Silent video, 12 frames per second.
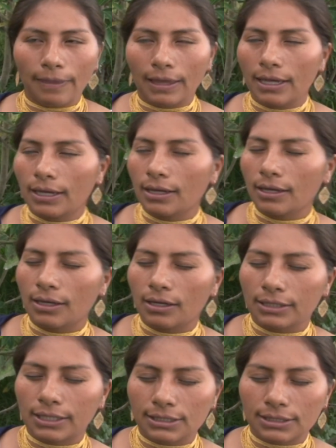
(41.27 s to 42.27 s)

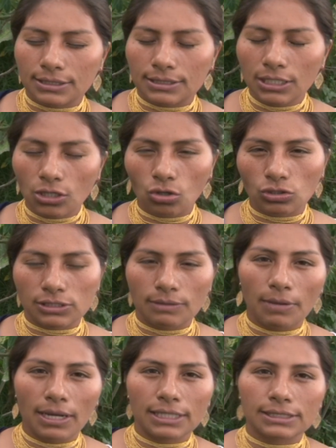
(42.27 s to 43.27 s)
eh, cinco
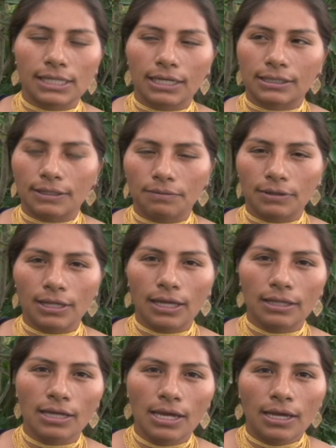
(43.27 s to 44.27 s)
semanas de
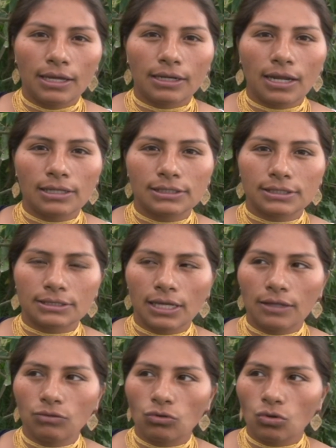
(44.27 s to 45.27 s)
actividad
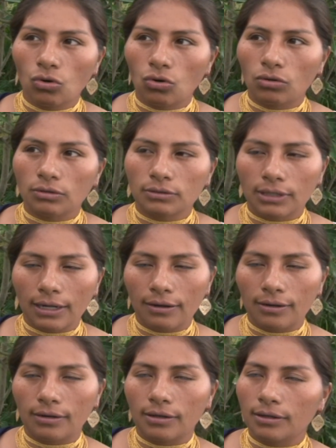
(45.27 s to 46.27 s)
realizando
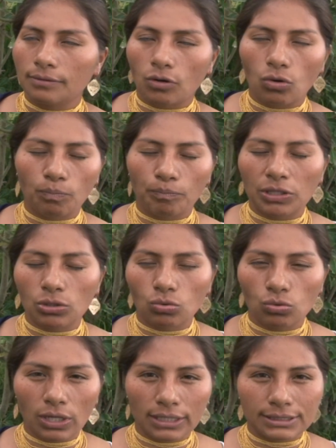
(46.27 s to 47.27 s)
ah, con
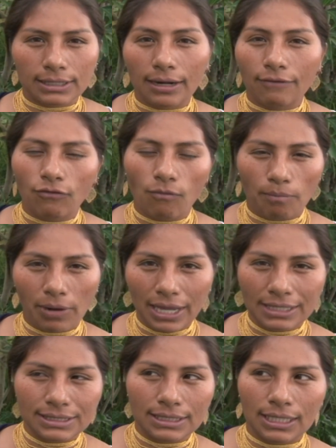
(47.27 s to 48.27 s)
pinturas
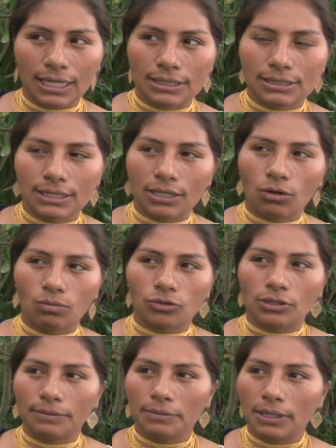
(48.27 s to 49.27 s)
grafoplásticas y
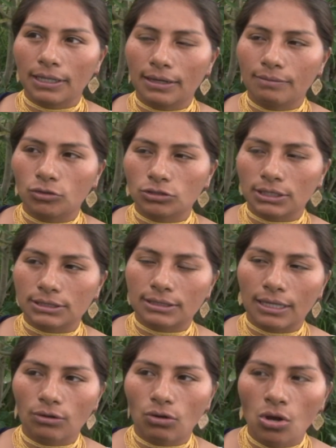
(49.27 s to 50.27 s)
como también hemos
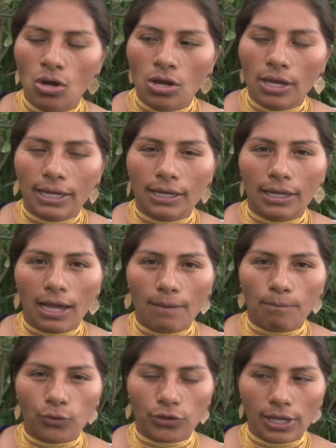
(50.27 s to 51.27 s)
estado eh,
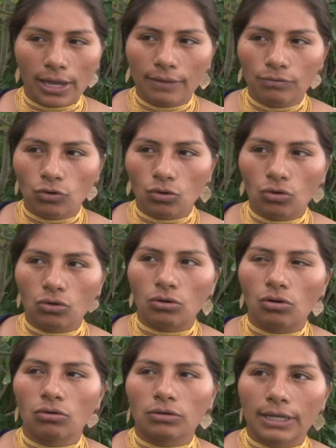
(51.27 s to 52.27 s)
apoyando
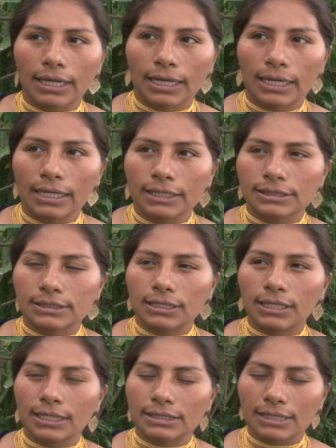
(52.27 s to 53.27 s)
lo que es
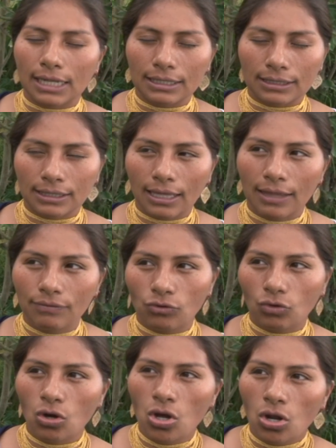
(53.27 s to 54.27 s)
y
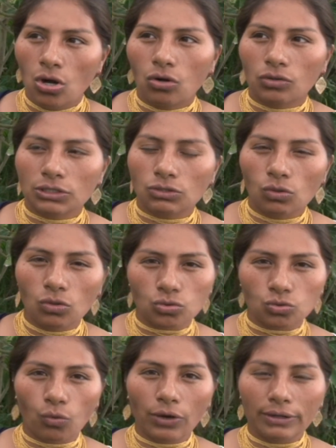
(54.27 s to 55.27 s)
resaltando lo que son
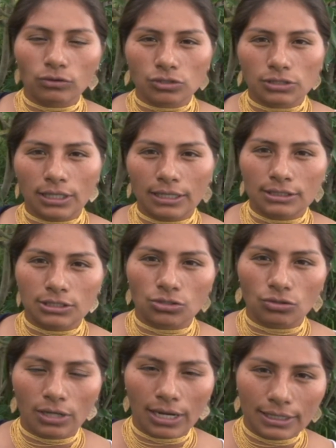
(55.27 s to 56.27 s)
los juegos
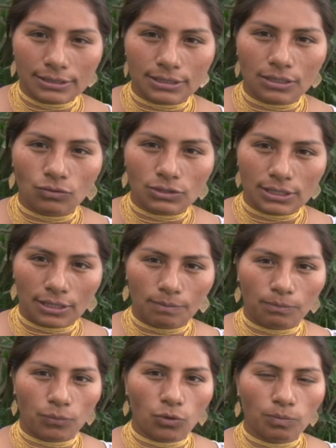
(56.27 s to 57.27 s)
tradicionales de nuestra
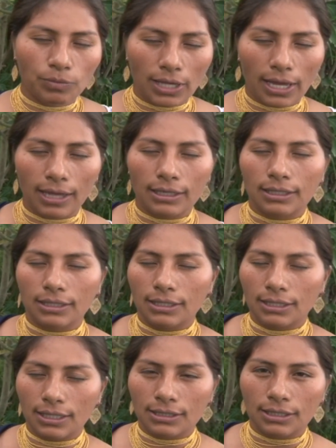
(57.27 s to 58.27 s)
propia
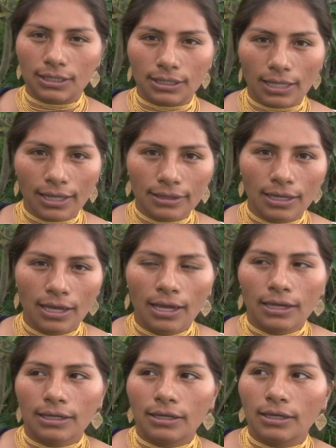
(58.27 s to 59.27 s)
identidad
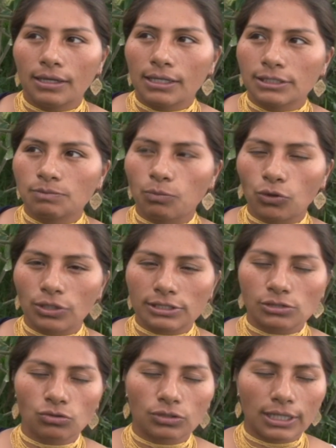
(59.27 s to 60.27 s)
y es por
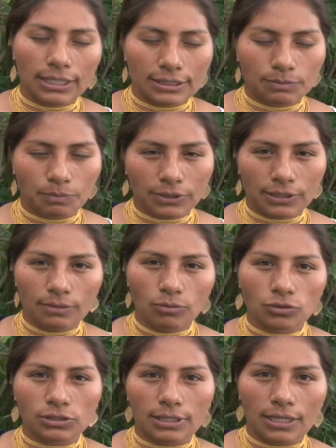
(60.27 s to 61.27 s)
eso que les
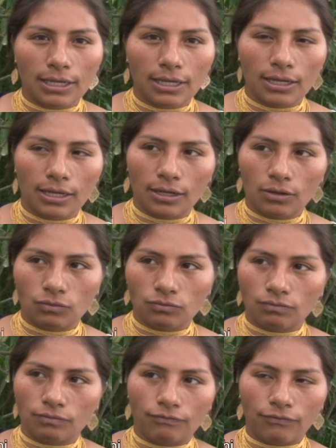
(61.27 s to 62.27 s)
pedimos de
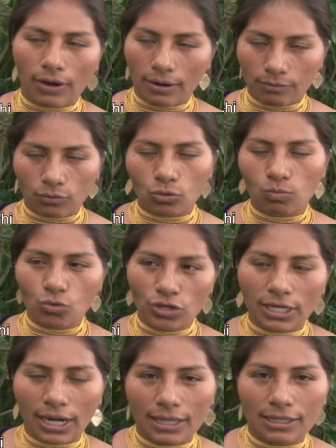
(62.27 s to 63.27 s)
favor
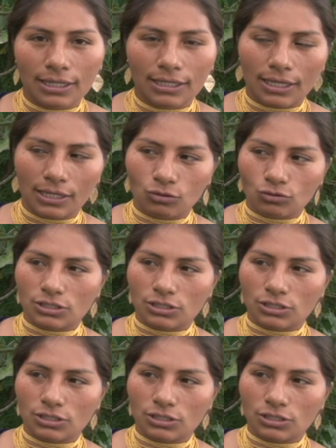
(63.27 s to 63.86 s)
muy grande que nos